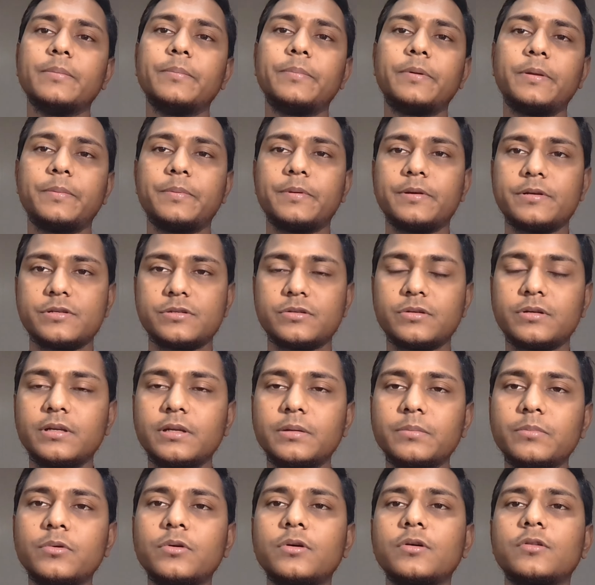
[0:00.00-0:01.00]
প্রিপারেশন
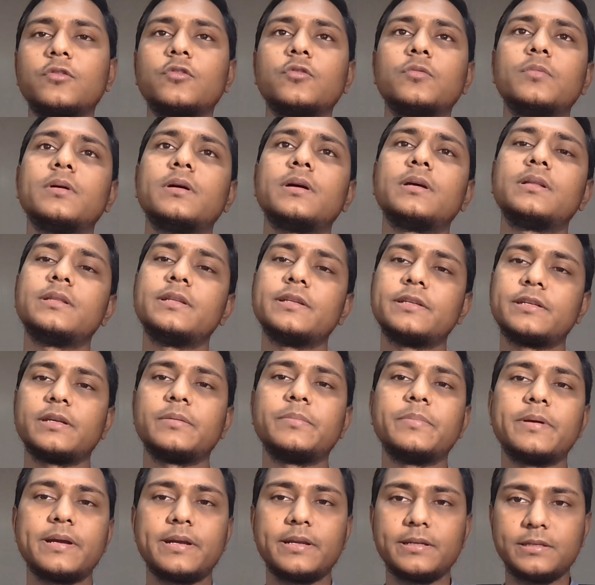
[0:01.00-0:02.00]
নেব অথবা
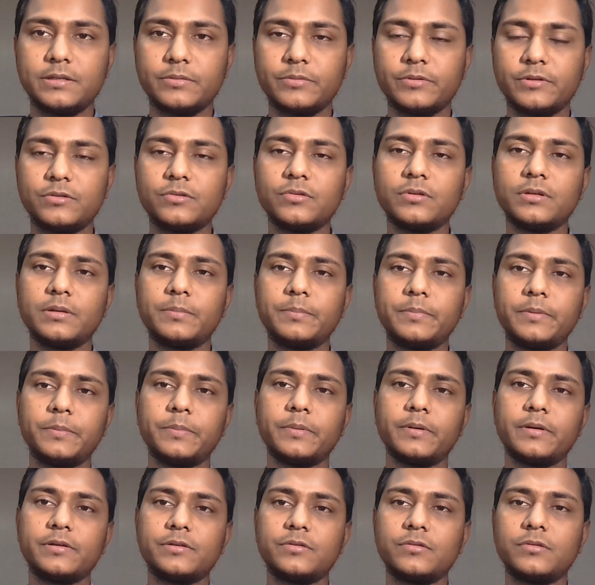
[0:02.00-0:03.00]
দেশের বাইরে যাওয়ার জন্য
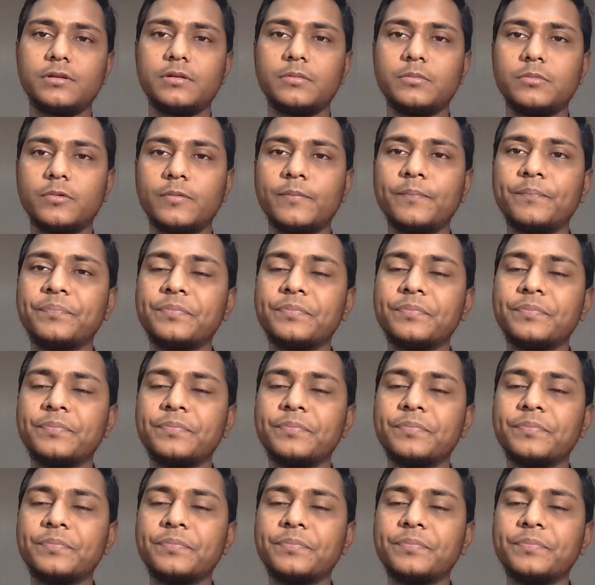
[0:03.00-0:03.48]
প্রিপারেশন নেব